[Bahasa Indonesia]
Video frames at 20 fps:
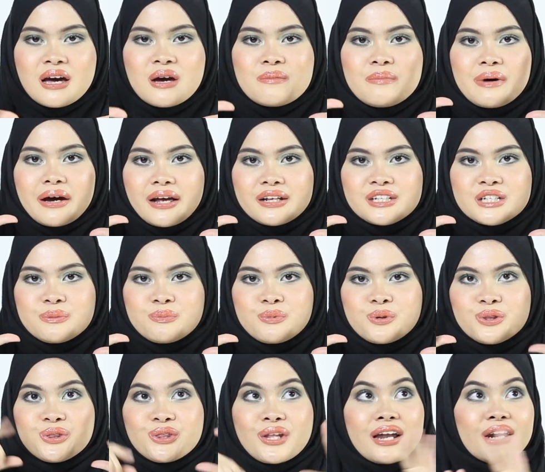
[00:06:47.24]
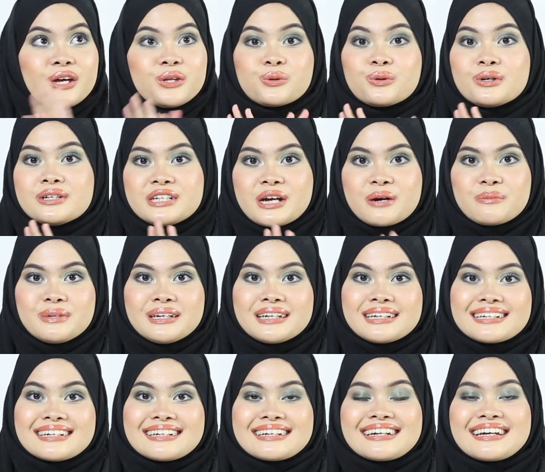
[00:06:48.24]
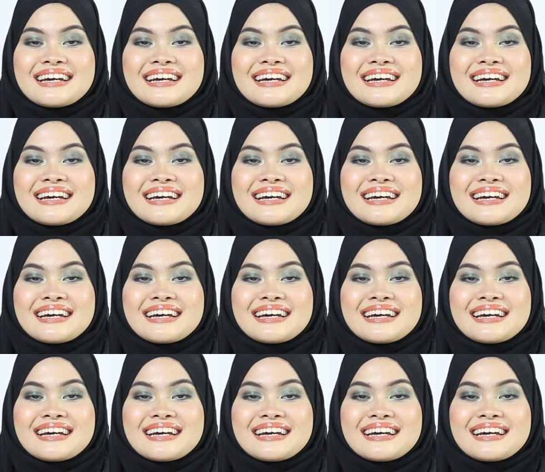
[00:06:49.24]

pakai ciput dan itu dijamin